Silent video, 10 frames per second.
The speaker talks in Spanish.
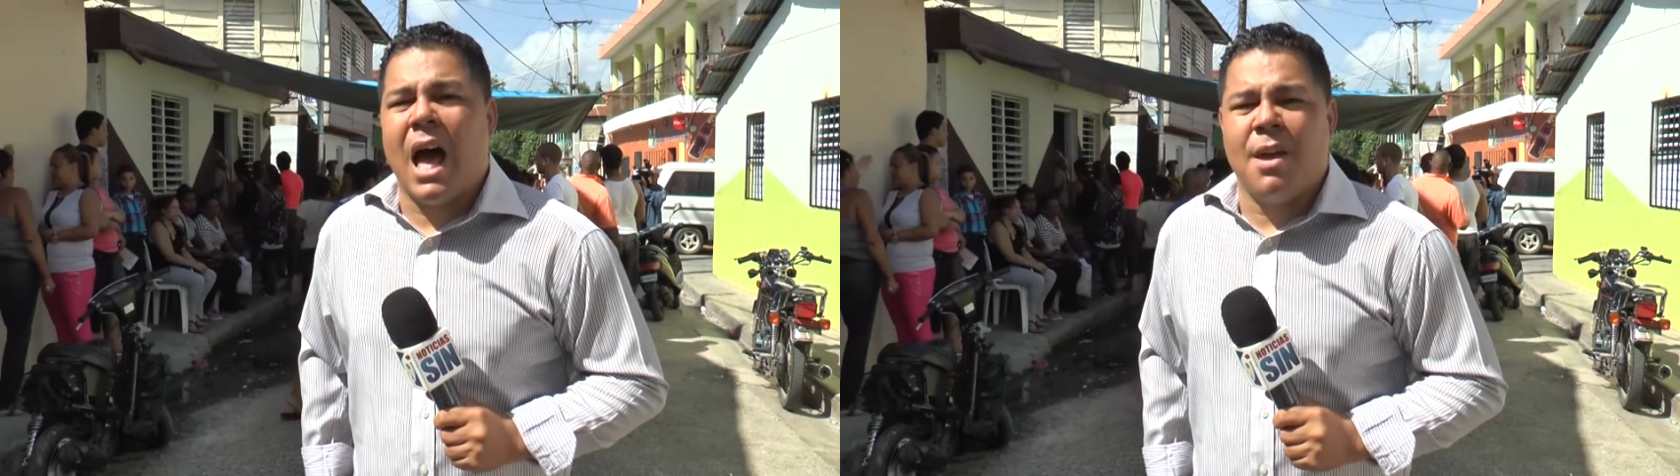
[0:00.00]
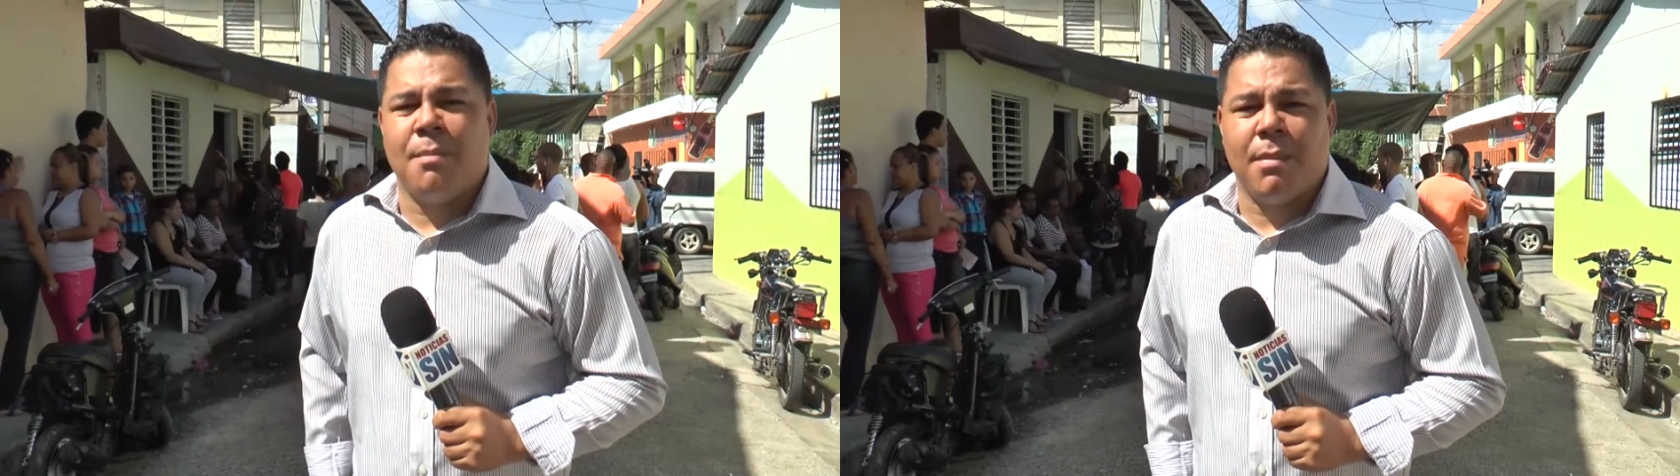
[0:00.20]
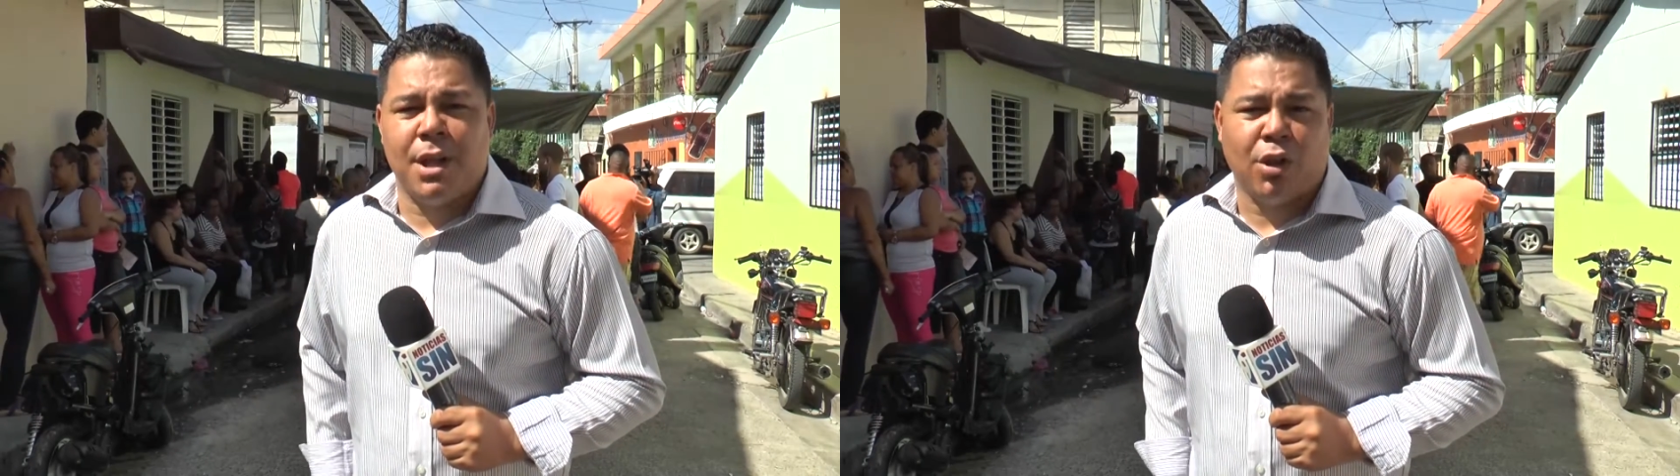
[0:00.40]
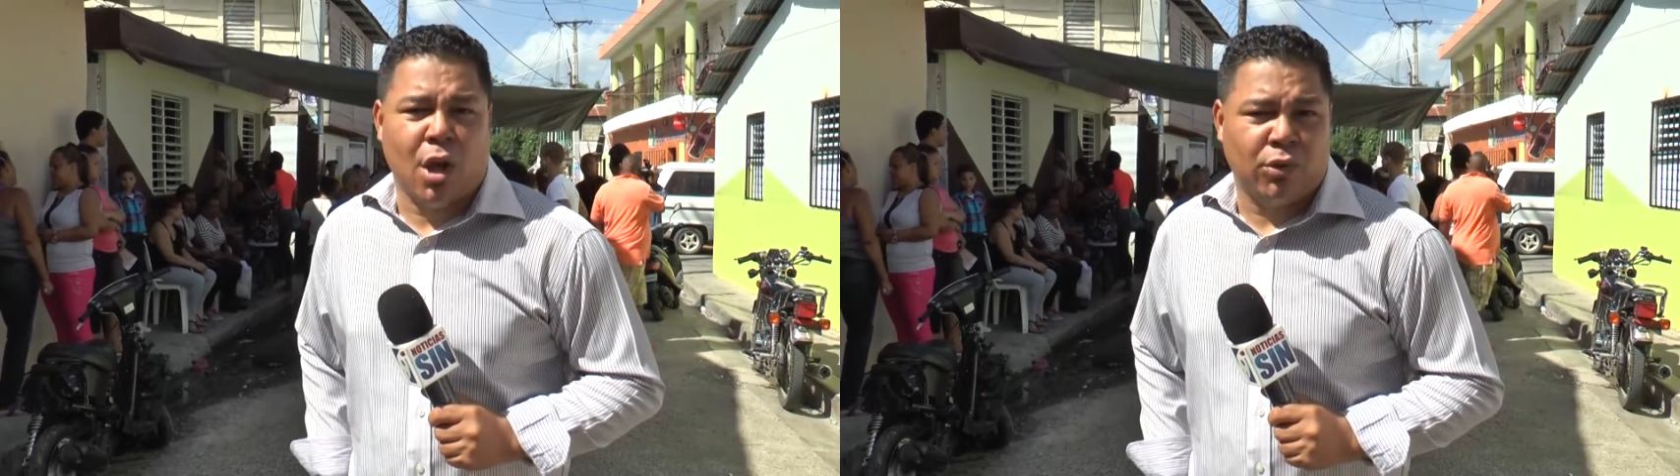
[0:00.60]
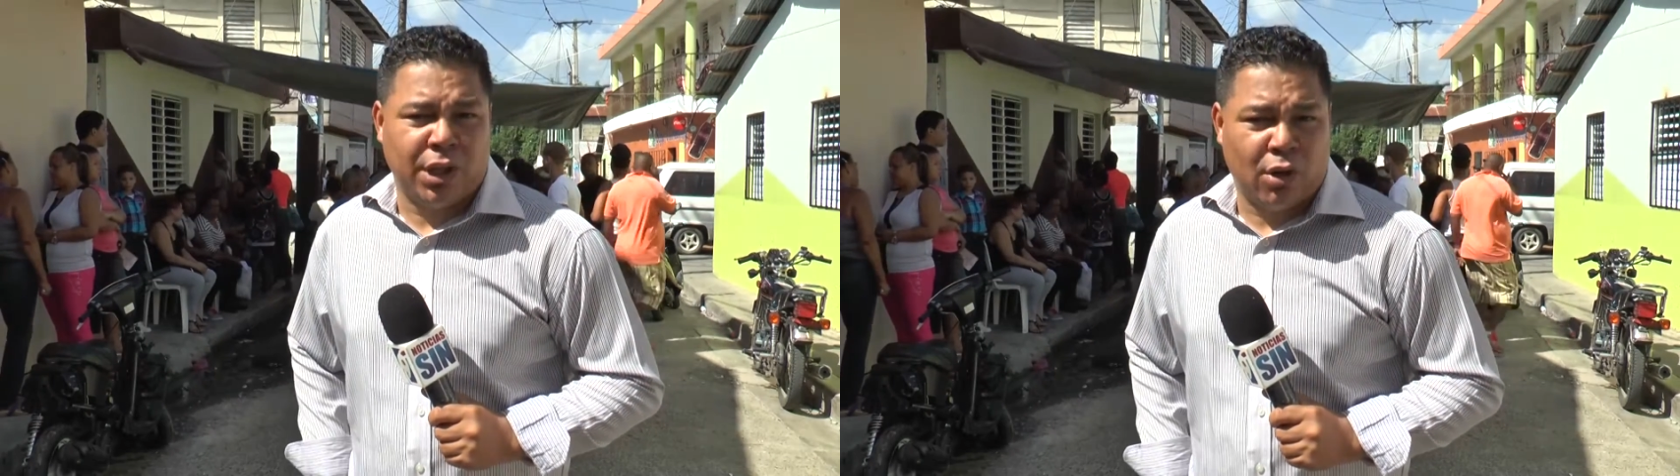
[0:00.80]
en medio de
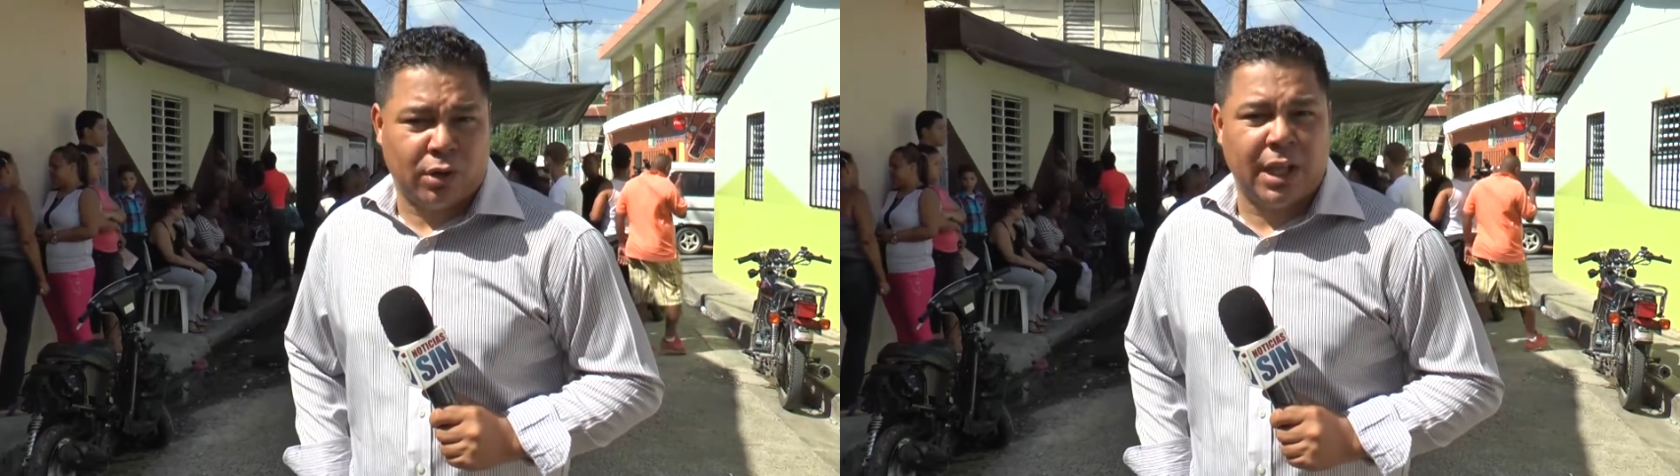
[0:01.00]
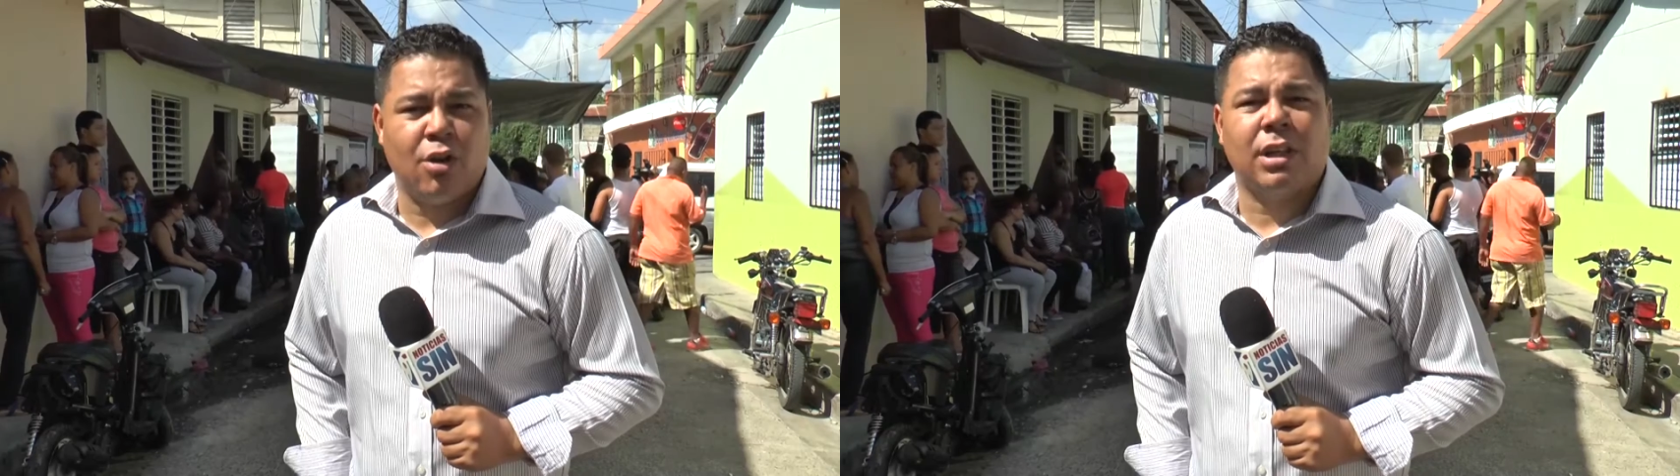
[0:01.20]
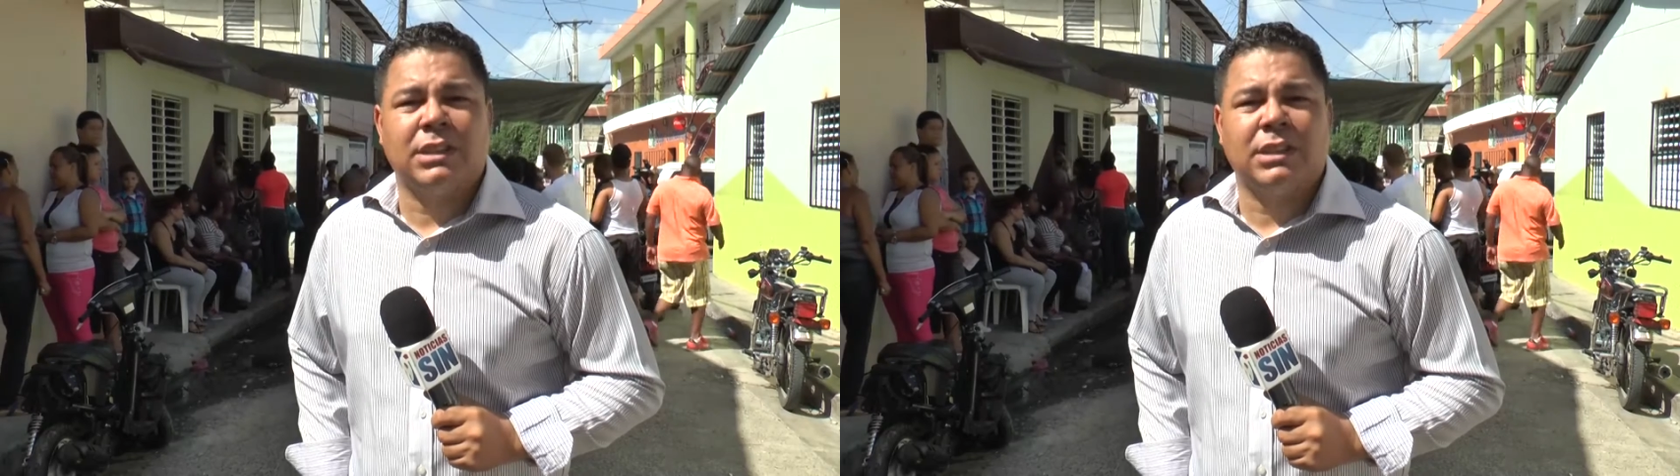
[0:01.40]
un tiroteo que